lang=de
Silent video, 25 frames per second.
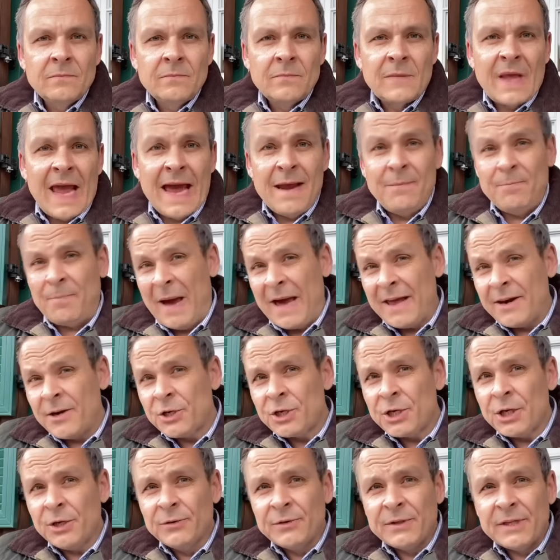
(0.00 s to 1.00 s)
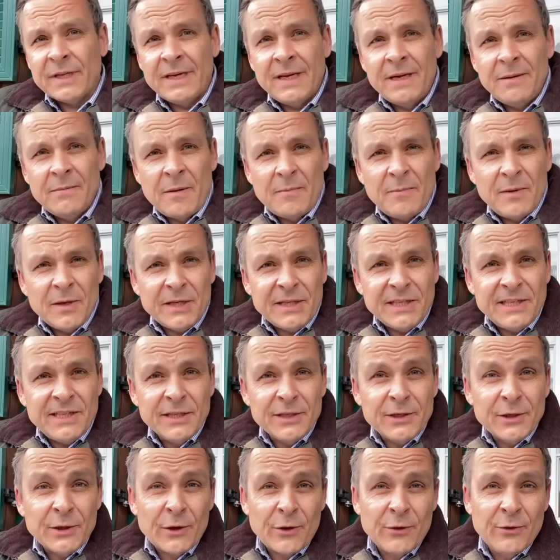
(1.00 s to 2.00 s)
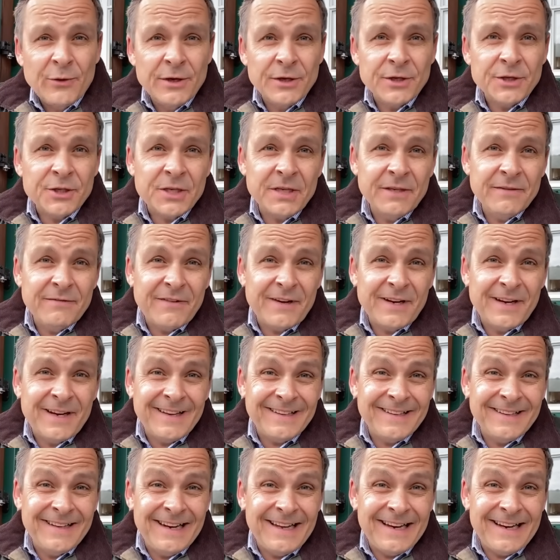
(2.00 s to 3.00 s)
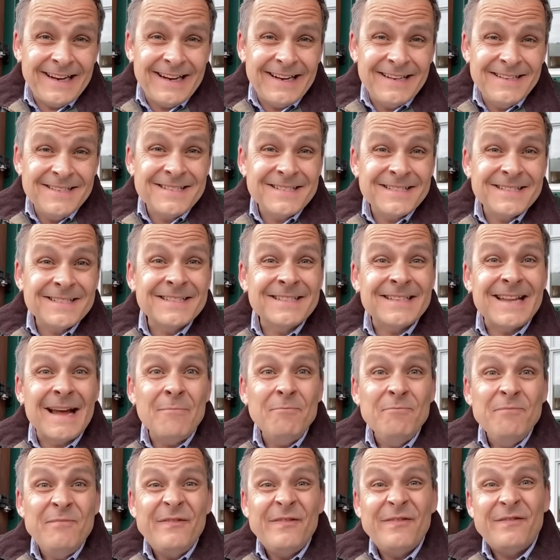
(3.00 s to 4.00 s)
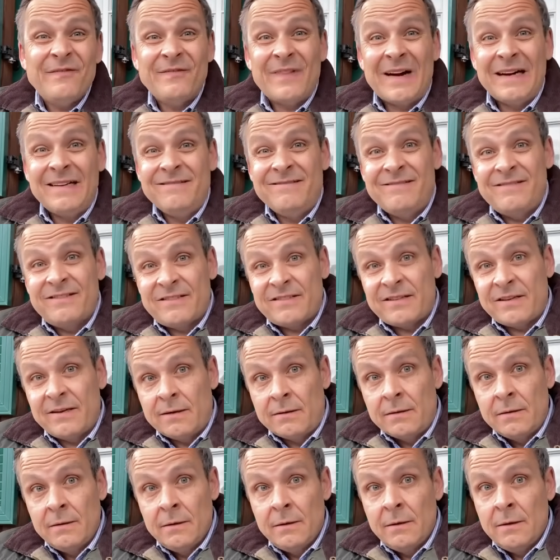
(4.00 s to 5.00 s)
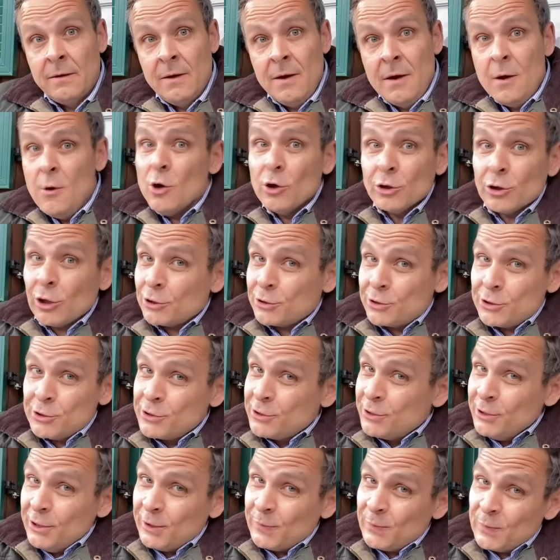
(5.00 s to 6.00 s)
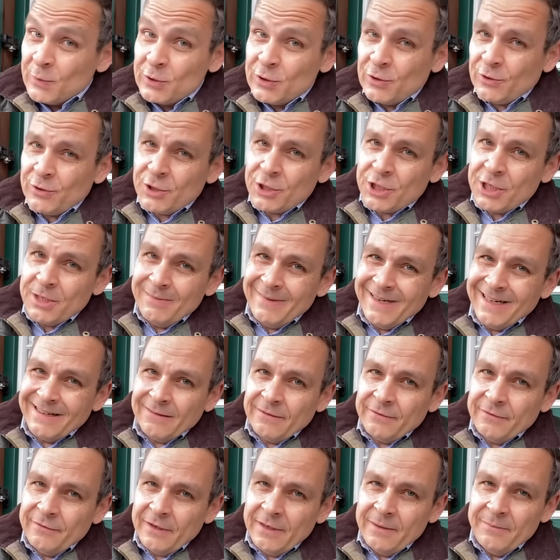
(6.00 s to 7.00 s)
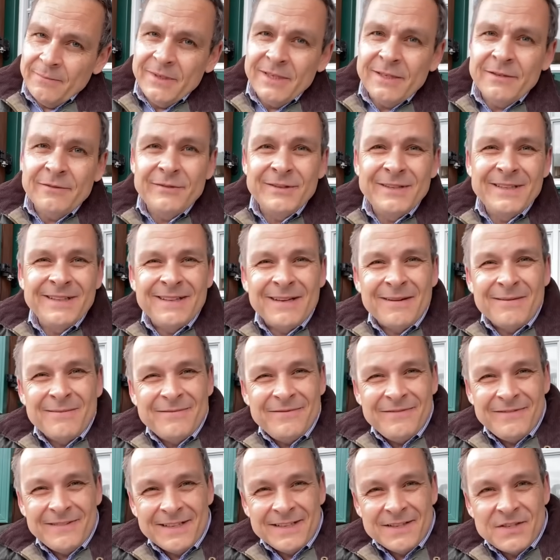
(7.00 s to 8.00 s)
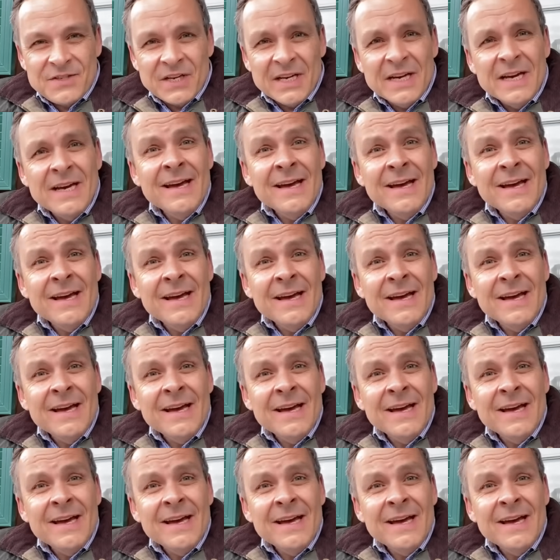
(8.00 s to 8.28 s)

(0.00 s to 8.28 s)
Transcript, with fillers: Ein bayerischer Unternehmer plakatierte Grünen-Chef Ricarda Lang als Dampfwalze. Das ist nicht besonders charmant, vor allem nicht für die Dampfwalze.